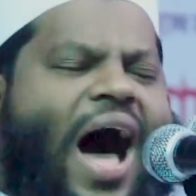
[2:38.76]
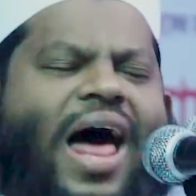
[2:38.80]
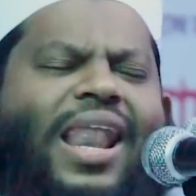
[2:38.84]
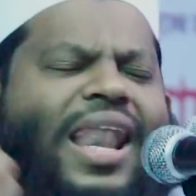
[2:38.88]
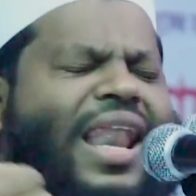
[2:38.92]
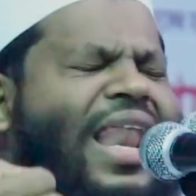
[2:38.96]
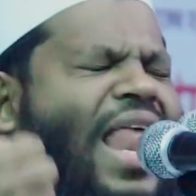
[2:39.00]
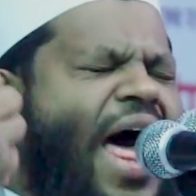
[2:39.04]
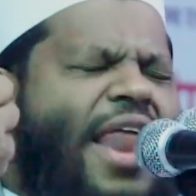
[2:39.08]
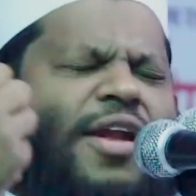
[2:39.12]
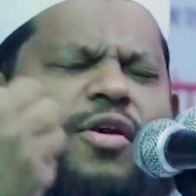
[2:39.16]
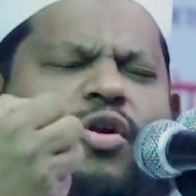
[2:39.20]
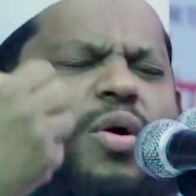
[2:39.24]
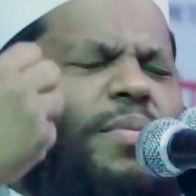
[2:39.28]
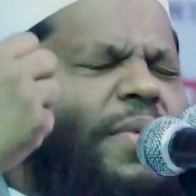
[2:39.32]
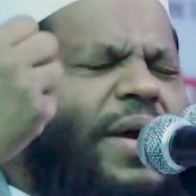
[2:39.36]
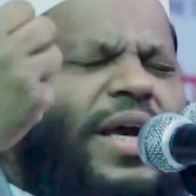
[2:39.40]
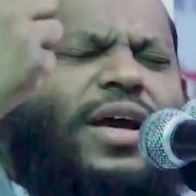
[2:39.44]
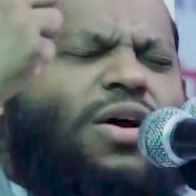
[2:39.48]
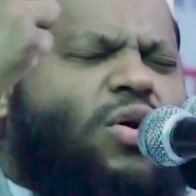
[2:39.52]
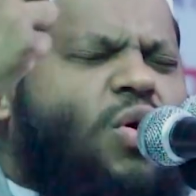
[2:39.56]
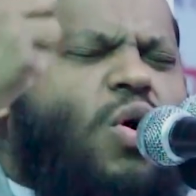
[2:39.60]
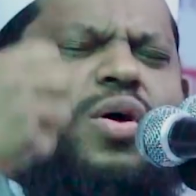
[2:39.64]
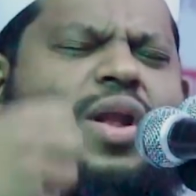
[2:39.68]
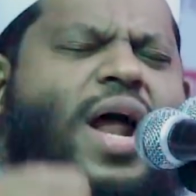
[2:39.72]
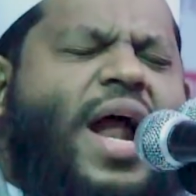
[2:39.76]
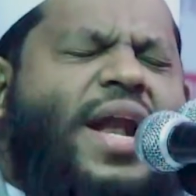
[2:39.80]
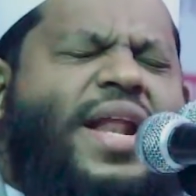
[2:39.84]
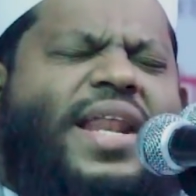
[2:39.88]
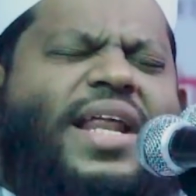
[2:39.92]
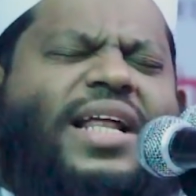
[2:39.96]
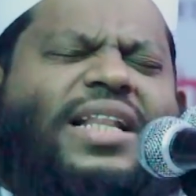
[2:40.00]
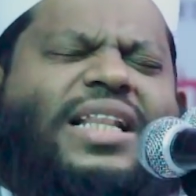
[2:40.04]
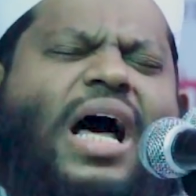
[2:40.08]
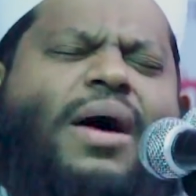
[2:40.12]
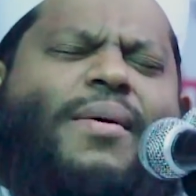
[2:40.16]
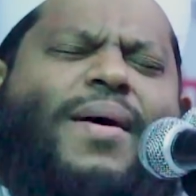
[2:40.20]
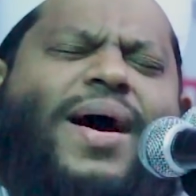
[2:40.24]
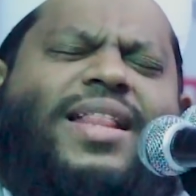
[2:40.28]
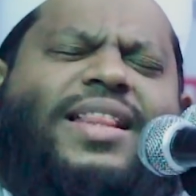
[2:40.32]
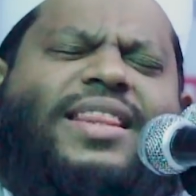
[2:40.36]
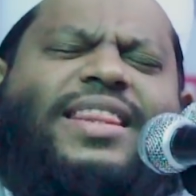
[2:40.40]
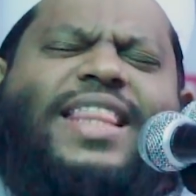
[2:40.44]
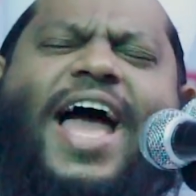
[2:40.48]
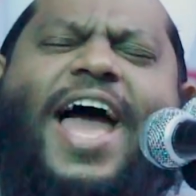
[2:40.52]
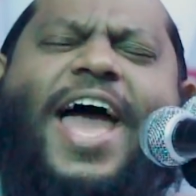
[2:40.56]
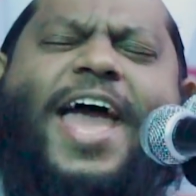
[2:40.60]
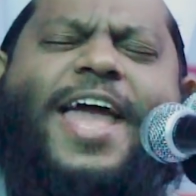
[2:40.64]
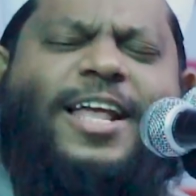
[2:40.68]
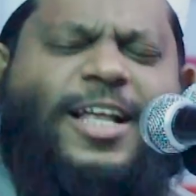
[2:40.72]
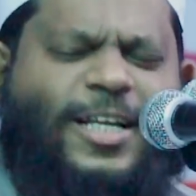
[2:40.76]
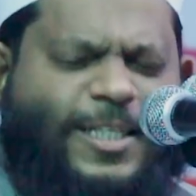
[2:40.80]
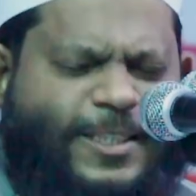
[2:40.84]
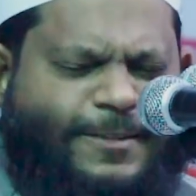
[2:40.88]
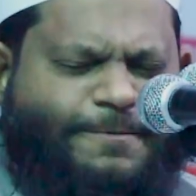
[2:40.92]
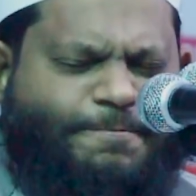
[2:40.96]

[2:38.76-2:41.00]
আল্লাহ নবী কোরআনের দাওয়াত দেয়